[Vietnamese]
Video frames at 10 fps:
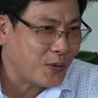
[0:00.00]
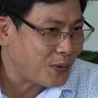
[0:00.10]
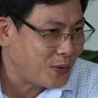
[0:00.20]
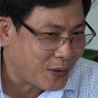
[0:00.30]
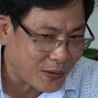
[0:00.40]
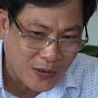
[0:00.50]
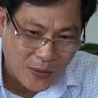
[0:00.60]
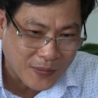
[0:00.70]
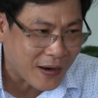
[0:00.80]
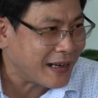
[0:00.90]
nó nó
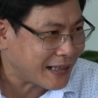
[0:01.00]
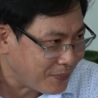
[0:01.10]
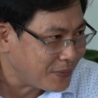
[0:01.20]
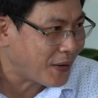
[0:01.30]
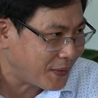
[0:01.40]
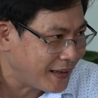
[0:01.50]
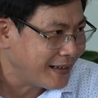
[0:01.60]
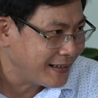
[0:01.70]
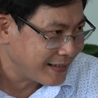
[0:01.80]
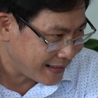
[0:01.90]
giấu vào cái hệ thống rồi á
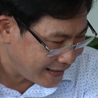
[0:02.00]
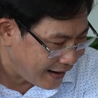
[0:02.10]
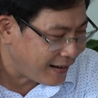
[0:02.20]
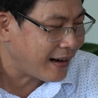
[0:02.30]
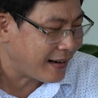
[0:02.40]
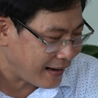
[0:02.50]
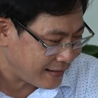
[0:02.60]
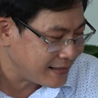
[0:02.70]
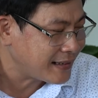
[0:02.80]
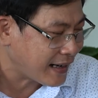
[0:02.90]
thì đó là là
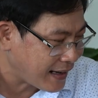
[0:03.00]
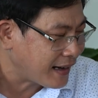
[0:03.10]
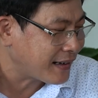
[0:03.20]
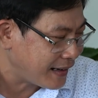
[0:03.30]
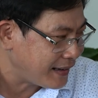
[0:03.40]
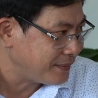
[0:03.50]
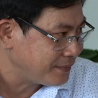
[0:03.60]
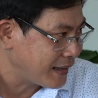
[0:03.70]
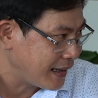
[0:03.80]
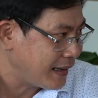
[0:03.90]
đứa trẻ khác rồi đó à,
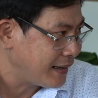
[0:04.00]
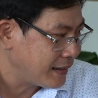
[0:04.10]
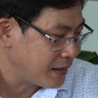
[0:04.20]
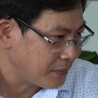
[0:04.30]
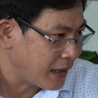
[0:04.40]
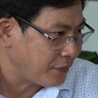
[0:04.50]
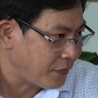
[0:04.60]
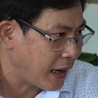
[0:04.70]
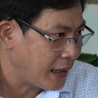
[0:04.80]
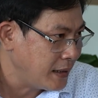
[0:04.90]
yeah. Dạ. chúng ta
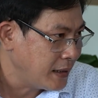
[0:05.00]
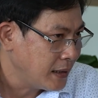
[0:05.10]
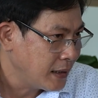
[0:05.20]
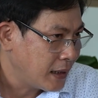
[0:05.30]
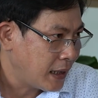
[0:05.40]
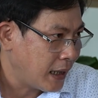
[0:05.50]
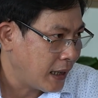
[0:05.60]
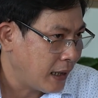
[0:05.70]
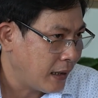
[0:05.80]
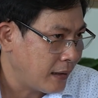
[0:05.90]
phải
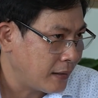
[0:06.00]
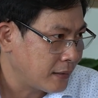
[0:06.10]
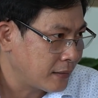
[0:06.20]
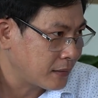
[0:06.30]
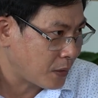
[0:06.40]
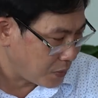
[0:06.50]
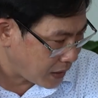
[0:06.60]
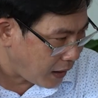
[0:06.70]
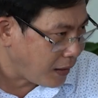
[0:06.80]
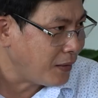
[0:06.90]
à, cũng
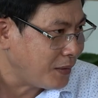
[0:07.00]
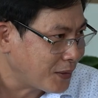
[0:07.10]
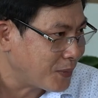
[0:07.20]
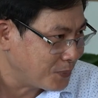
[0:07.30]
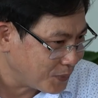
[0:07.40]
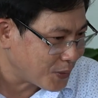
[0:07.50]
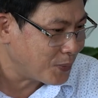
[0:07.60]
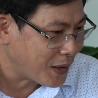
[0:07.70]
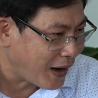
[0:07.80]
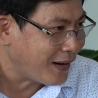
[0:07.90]
khó cũng
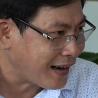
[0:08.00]
cũng khó